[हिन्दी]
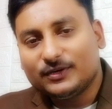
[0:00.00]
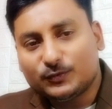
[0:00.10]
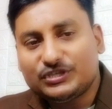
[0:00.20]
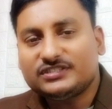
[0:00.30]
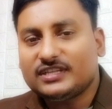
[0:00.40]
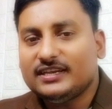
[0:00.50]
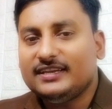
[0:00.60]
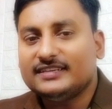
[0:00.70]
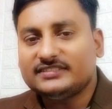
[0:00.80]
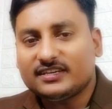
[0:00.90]
कुछ इस
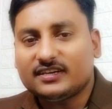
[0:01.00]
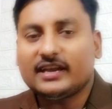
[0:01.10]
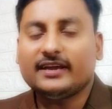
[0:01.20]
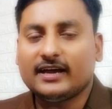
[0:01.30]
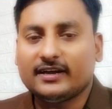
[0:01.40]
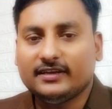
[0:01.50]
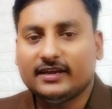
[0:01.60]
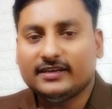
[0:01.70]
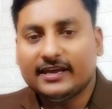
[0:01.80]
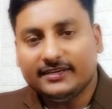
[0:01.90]
तरीके से क्रैक आ
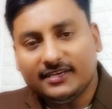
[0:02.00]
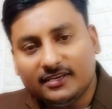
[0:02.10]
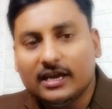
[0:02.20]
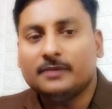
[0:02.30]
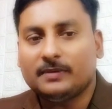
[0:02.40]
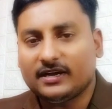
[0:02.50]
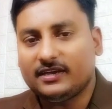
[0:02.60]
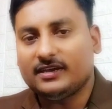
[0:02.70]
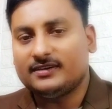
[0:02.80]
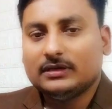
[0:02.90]
गया यानी कि गैप आ
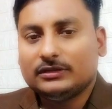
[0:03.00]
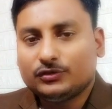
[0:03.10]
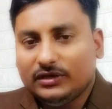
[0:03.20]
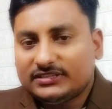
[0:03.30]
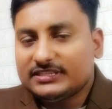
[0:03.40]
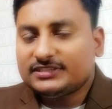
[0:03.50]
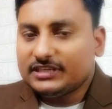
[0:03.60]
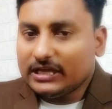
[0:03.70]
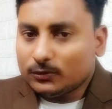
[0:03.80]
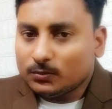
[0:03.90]
गया तो इस
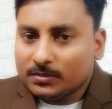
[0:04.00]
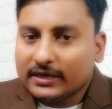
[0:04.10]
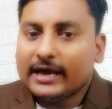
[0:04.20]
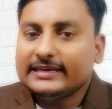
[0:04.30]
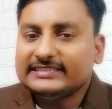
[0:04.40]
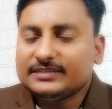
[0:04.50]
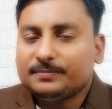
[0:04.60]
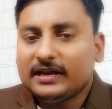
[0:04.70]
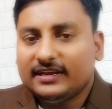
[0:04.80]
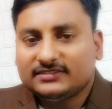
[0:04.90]
स्टेयर को बनाने से
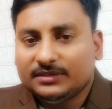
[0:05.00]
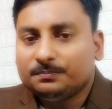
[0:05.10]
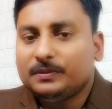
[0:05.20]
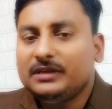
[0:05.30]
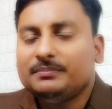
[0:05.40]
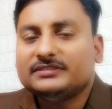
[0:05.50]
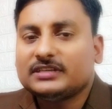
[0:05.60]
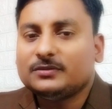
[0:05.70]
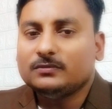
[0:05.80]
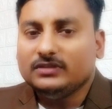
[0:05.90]
पहले सिंपली
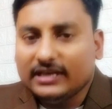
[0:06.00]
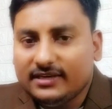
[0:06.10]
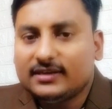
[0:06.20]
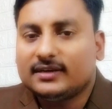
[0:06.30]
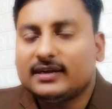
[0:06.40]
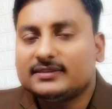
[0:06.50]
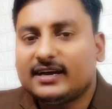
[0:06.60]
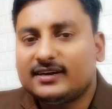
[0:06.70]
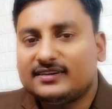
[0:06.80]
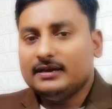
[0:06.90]
मेसन को यही करना
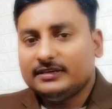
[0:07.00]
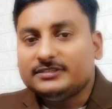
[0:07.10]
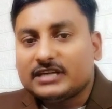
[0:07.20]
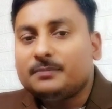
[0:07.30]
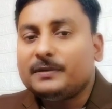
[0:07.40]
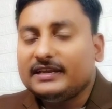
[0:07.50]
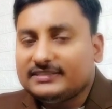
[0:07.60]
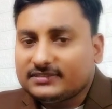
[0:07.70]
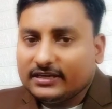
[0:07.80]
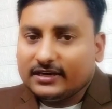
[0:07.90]
था कि जहां पर
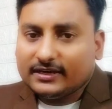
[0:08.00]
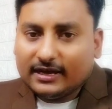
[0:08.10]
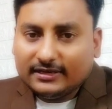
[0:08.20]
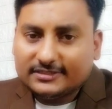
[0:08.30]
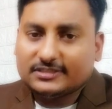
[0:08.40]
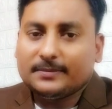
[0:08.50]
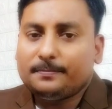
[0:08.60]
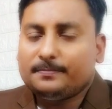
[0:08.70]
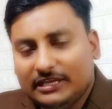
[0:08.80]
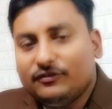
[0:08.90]
स्टेयर का
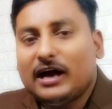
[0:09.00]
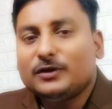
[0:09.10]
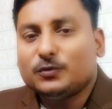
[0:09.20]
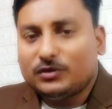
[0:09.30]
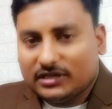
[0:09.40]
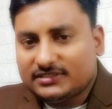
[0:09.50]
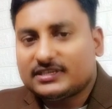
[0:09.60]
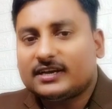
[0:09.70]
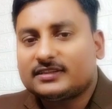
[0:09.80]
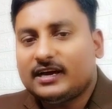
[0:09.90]
स्टेप दीवाल को टच
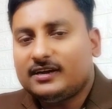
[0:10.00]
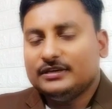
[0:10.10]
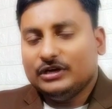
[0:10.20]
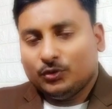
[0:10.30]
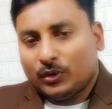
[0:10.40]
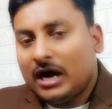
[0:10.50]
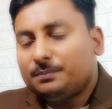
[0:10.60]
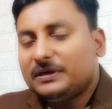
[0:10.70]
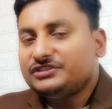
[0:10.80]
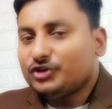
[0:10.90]
करता वहां
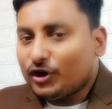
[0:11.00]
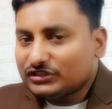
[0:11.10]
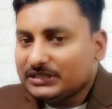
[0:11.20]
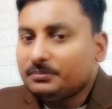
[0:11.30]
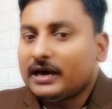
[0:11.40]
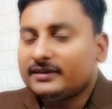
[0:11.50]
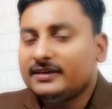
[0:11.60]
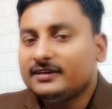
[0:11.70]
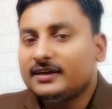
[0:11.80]
पर चौक से मार्किंग